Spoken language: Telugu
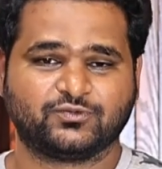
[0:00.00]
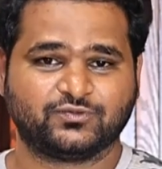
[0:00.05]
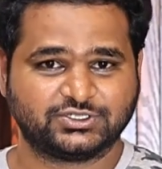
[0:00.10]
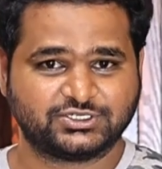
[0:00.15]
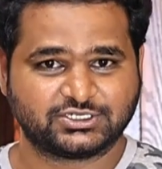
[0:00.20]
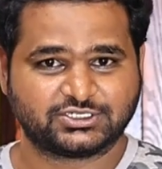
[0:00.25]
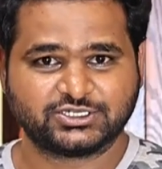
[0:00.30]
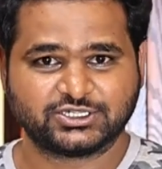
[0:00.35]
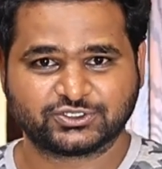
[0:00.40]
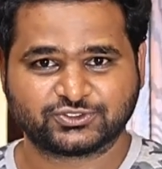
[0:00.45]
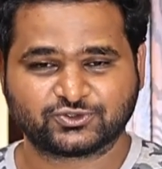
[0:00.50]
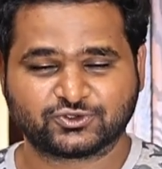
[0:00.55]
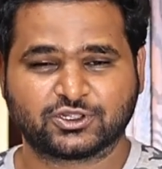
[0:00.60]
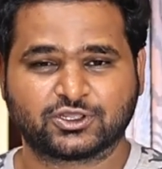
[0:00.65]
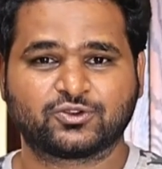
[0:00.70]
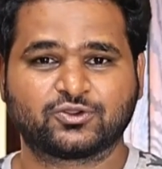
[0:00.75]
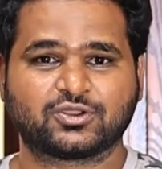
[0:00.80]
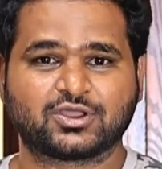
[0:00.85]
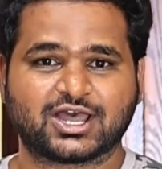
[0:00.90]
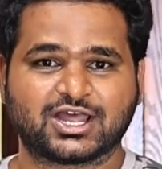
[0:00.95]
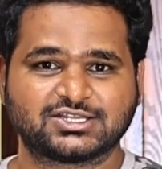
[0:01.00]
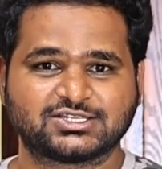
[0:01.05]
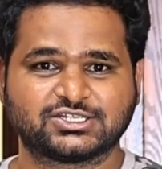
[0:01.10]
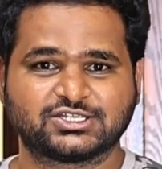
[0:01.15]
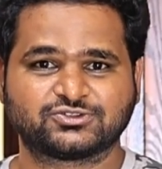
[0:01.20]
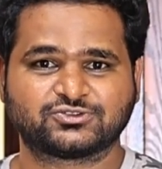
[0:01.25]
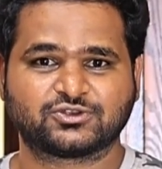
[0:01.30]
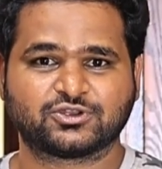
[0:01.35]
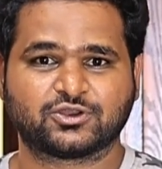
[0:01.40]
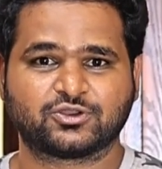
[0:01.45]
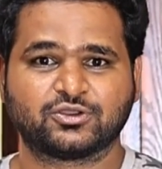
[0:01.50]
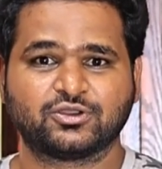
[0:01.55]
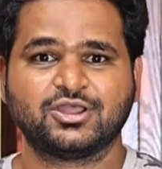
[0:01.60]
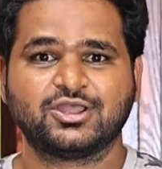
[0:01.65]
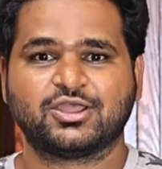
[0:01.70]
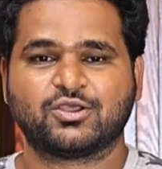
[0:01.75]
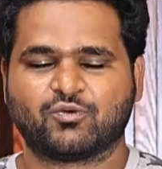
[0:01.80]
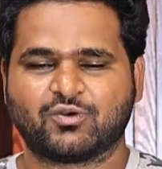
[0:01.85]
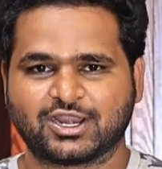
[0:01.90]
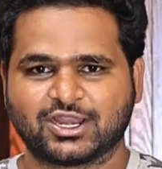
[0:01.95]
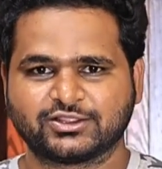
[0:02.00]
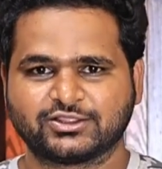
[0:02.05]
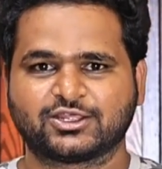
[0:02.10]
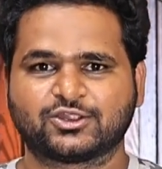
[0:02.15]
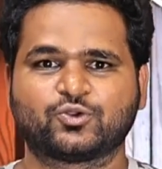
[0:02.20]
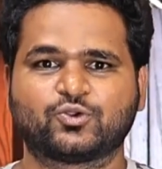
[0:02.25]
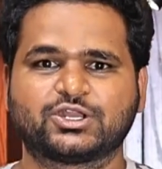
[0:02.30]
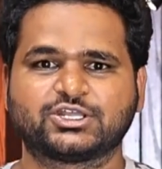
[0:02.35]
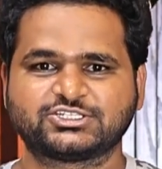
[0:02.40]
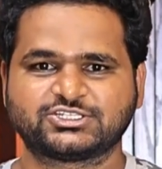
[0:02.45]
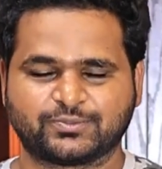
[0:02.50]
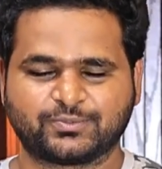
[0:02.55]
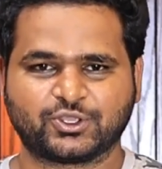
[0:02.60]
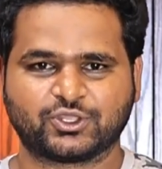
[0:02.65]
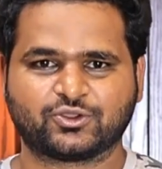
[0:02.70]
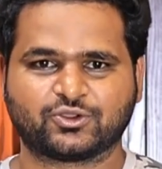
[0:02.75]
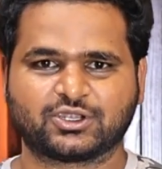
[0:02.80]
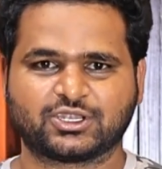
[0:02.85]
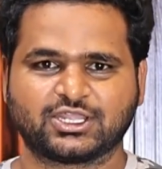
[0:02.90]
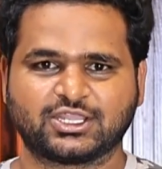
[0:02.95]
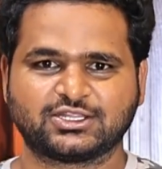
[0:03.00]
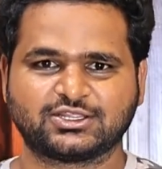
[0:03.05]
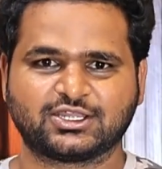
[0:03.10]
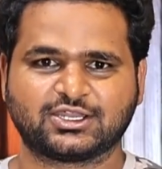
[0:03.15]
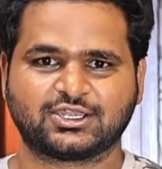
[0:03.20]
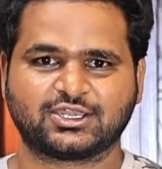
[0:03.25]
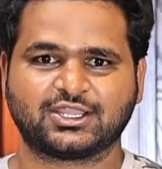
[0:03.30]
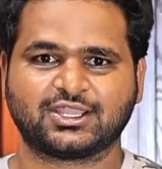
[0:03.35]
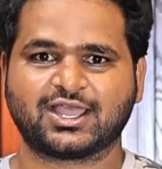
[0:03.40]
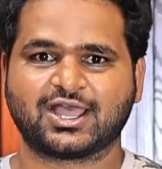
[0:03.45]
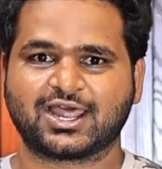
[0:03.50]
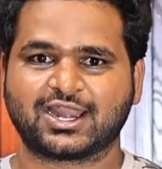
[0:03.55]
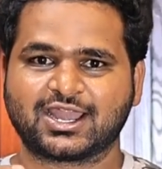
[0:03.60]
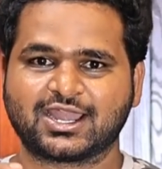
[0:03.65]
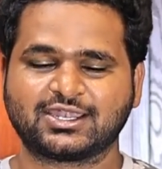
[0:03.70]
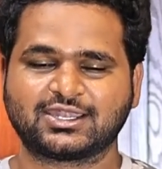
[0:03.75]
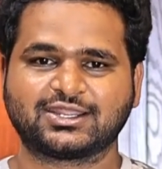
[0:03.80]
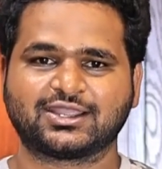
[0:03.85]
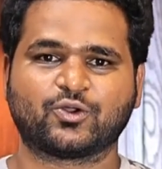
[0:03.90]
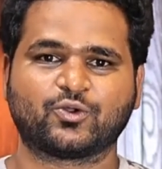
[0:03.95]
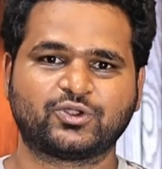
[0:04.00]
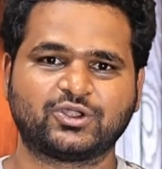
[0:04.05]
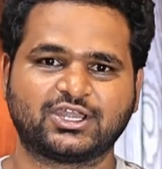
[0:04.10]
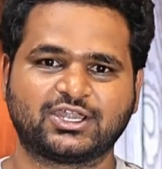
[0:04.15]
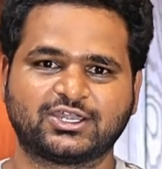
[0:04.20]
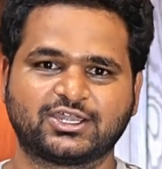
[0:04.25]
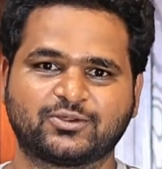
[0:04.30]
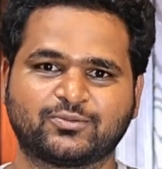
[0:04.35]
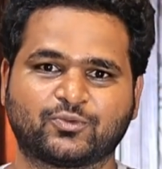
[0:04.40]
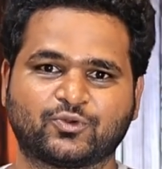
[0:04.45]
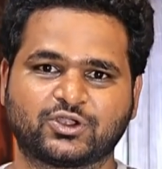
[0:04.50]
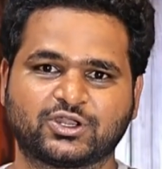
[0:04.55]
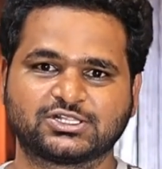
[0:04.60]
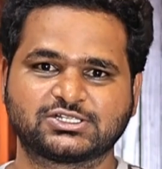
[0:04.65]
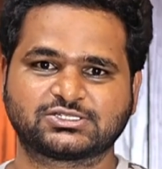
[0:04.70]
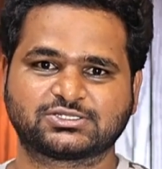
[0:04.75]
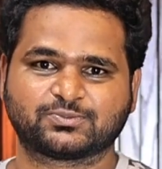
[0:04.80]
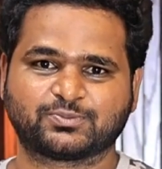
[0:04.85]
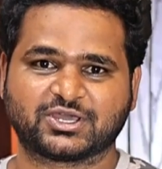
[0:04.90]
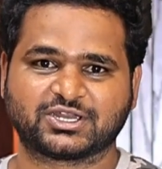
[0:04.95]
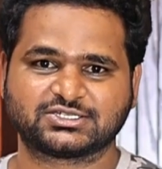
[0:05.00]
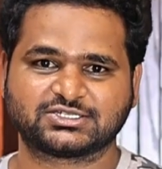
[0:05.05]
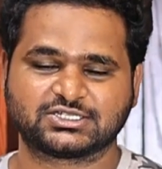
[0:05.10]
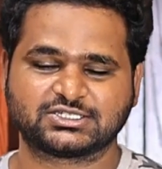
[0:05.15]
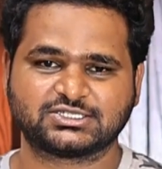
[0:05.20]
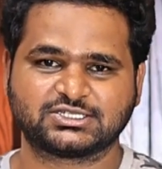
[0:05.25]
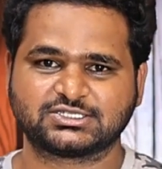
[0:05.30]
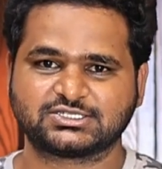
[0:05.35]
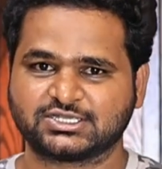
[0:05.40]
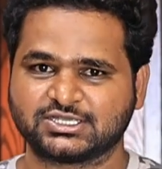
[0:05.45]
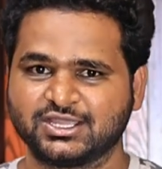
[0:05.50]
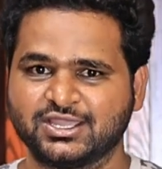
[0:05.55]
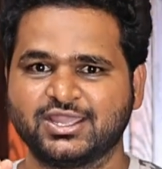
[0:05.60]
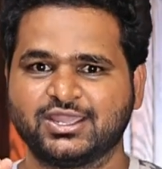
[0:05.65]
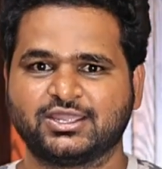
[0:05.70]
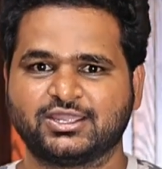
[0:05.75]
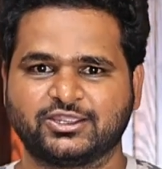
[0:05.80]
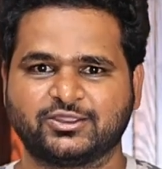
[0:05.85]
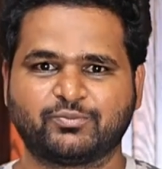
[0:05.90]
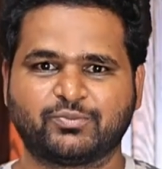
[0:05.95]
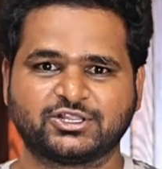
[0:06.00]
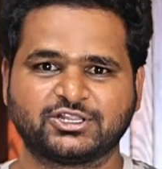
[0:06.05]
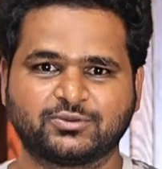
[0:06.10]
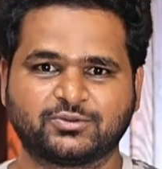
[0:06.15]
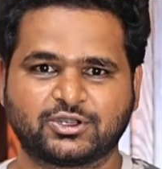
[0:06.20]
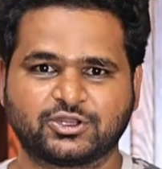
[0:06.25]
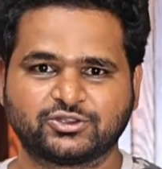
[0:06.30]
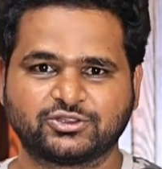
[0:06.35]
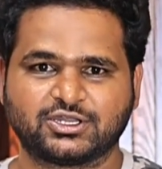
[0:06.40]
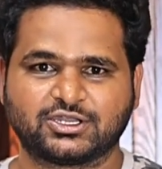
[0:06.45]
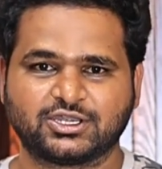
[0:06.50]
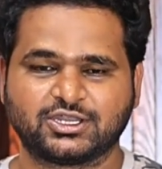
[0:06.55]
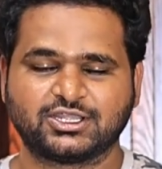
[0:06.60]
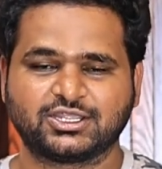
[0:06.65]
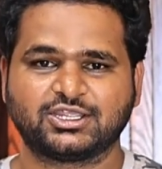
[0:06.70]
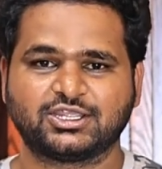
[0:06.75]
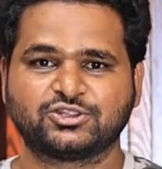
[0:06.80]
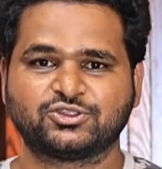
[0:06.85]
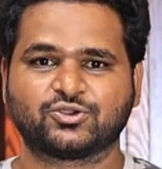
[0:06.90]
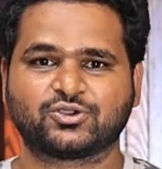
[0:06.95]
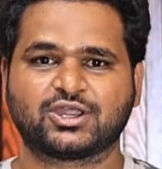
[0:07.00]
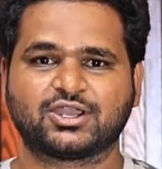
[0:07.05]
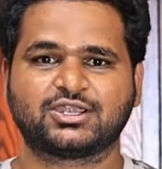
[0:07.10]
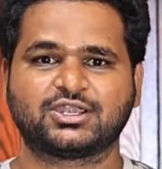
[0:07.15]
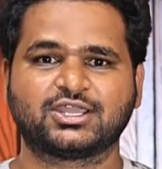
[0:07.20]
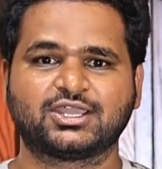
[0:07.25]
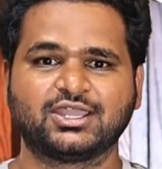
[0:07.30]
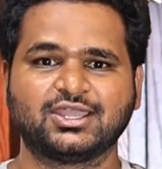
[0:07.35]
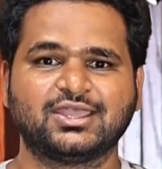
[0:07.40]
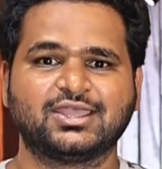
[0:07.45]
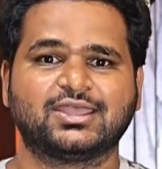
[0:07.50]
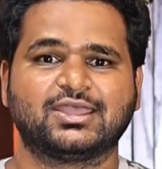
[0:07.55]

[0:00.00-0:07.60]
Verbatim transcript: విజిట్ చేస్తున్నారు కాల్ చేస్తున్నారు వాళ్ళందరూ కూడా చెప్పేది ఒకటి ఏంటంటే అలాంటి అవుట్డేటెడ్ మోడల్స్ పర్చేజ్ చేసి ఇబ్బంది పడొద్దండి ఎందుకంటే